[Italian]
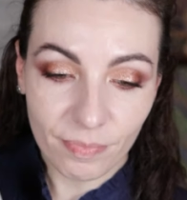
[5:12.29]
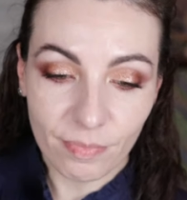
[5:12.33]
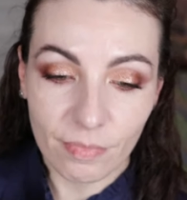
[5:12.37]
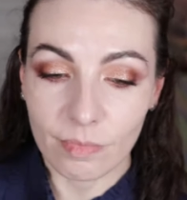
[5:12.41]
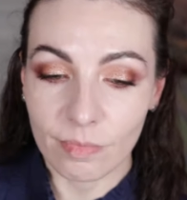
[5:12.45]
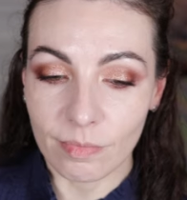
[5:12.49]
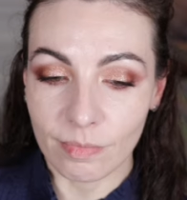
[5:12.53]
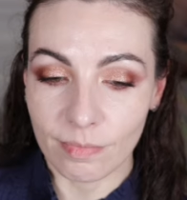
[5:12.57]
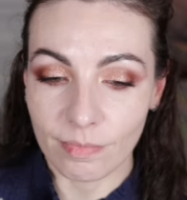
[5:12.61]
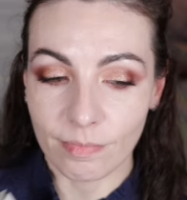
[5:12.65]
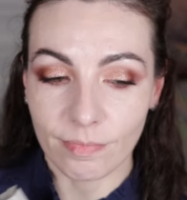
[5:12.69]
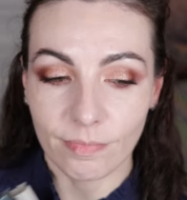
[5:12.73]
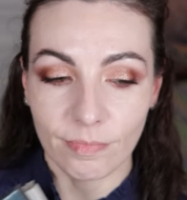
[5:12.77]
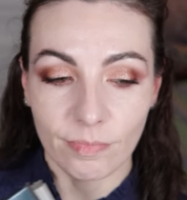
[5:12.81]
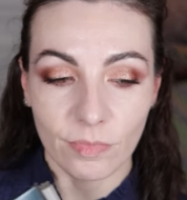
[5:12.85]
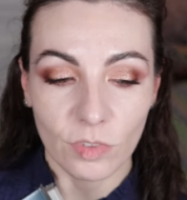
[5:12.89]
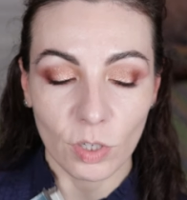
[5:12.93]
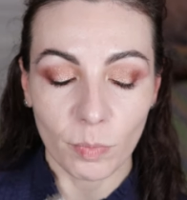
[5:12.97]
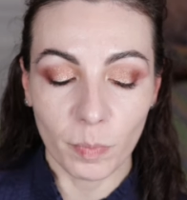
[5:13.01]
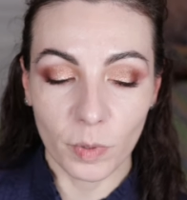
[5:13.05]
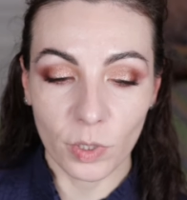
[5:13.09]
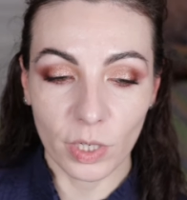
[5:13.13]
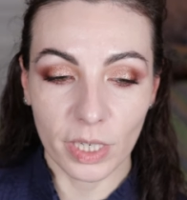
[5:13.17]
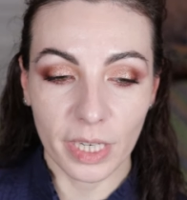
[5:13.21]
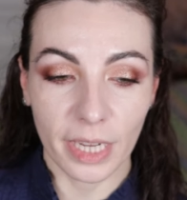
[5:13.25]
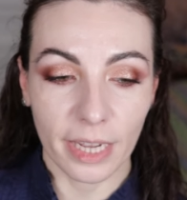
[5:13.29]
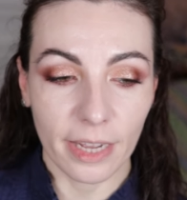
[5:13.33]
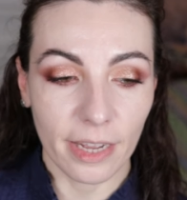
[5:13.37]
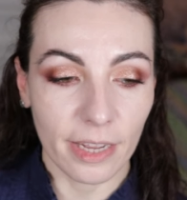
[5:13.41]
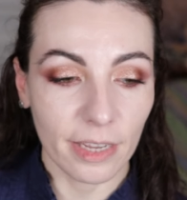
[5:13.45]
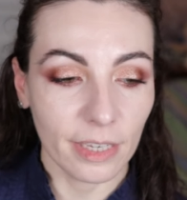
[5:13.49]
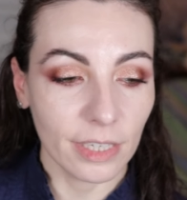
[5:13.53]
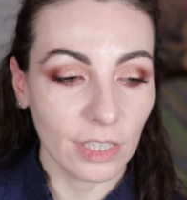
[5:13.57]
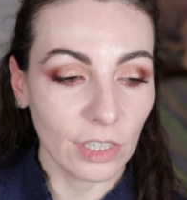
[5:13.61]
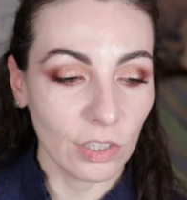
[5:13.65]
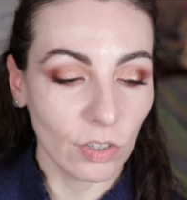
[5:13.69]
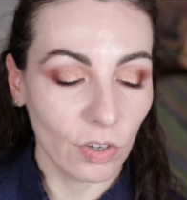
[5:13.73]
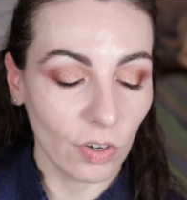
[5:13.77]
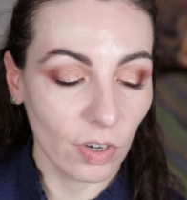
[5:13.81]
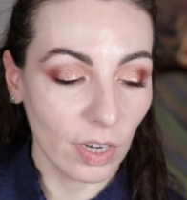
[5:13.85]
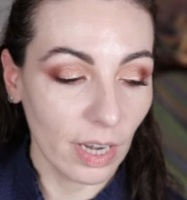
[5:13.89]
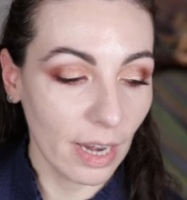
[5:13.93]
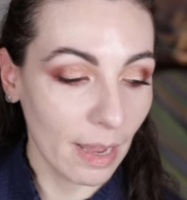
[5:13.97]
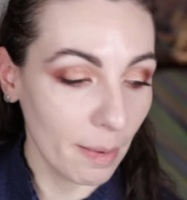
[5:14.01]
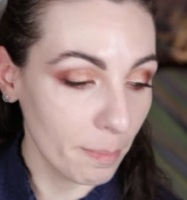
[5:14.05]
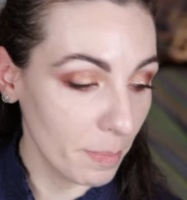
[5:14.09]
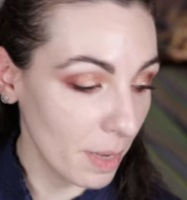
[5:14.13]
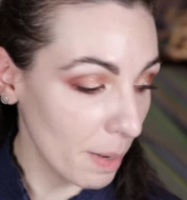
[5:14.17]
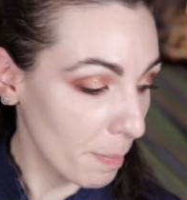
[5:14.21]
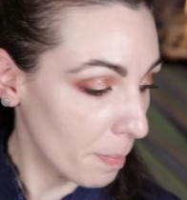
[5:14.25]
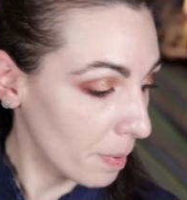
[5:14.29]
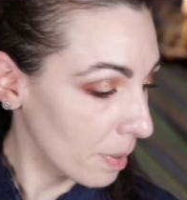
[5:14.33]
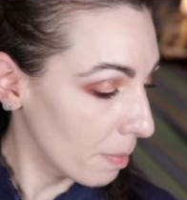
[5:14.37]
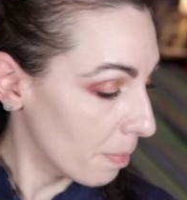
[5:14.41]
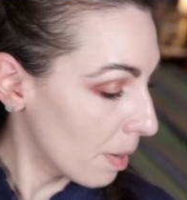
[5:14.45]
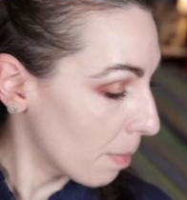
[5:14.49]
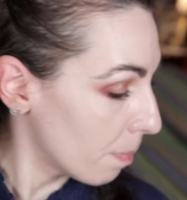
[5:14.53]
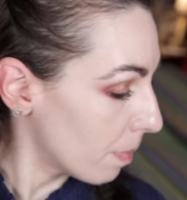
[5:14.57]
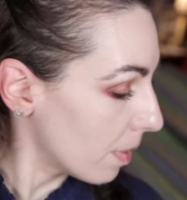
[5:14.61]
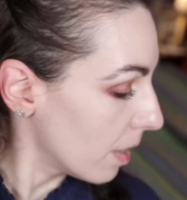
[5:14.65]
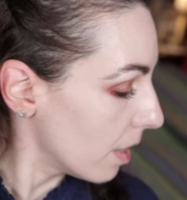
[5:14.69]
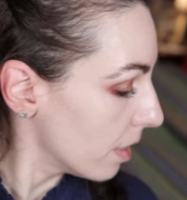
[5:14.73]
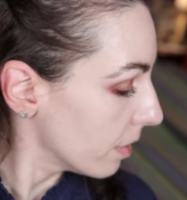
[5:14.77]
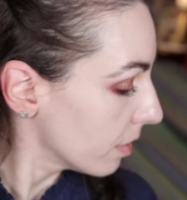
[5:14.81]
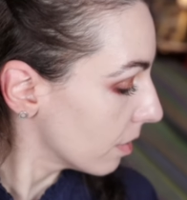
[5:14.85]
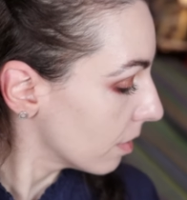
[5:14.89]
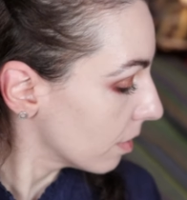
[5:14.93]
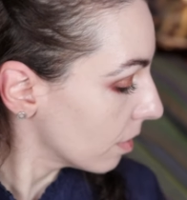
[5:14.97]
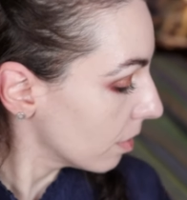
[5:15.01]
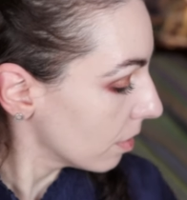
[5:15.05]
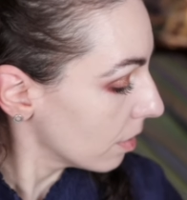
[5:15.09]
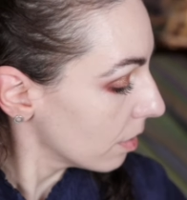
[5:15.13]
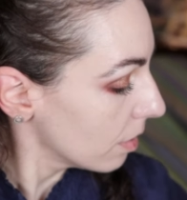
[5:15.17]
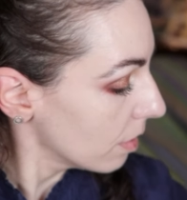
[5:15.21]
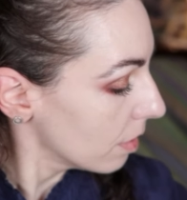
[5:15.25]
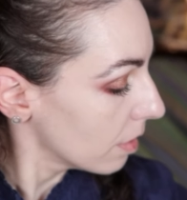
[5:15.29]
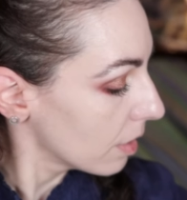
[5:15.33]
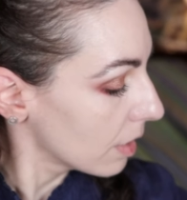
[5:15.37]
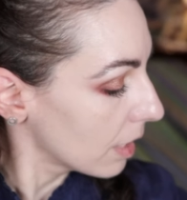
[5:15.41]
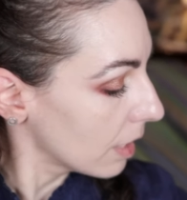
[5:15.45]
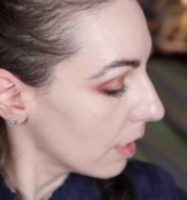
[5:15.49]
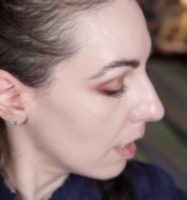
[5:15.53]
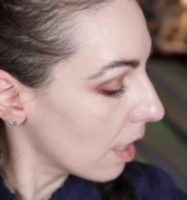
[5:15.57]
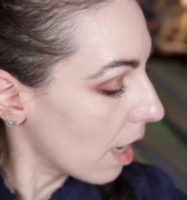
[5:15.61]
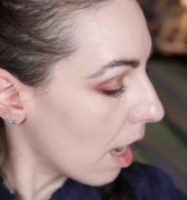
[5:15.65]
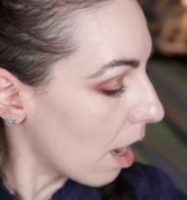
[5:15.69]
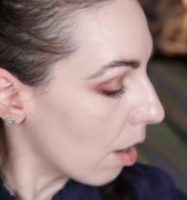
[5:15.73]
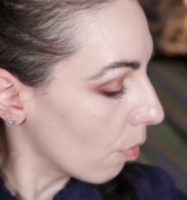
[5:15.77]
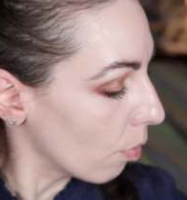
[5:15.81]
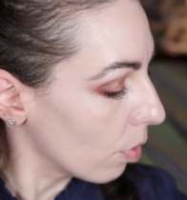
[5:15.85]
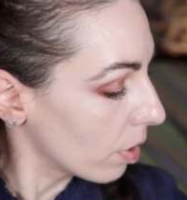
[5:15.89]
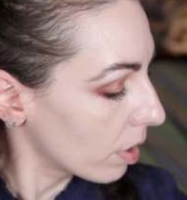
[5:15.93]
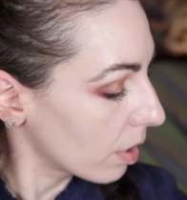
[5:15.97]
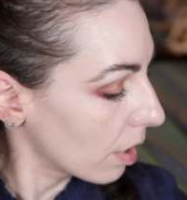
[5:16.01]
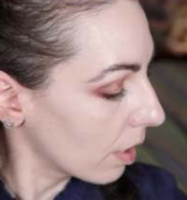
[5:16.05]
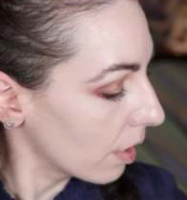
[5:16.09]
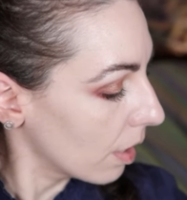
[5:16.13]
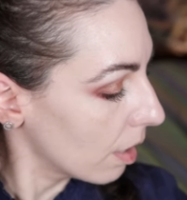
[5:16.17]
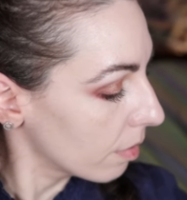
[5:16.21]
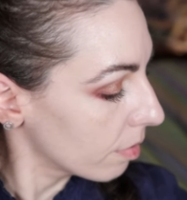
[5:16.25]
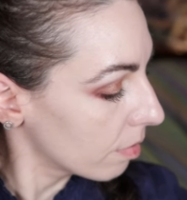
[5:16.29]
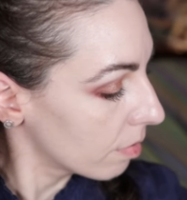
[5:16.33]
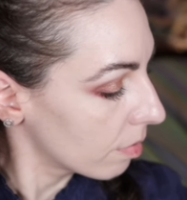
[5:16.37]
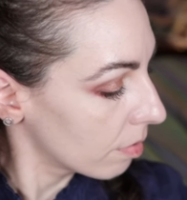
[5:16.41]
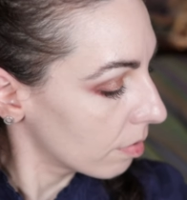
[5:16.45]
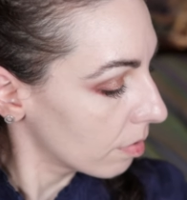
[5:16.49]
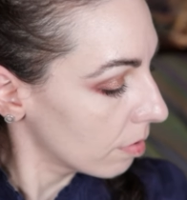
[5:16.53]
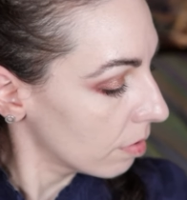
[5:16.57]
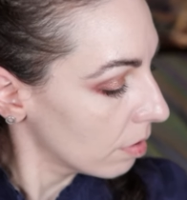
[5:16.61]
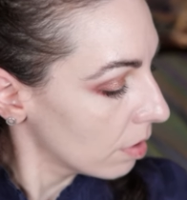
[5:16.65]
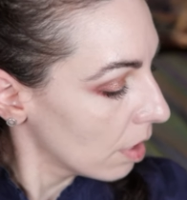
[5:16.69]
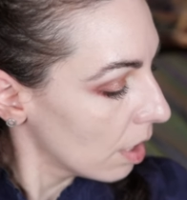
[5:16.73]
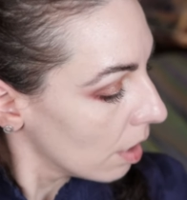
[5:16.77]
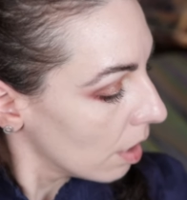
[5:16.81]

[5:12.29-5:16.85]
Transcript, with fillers: Mm, dopodiché io la mia prima palette di Hourglass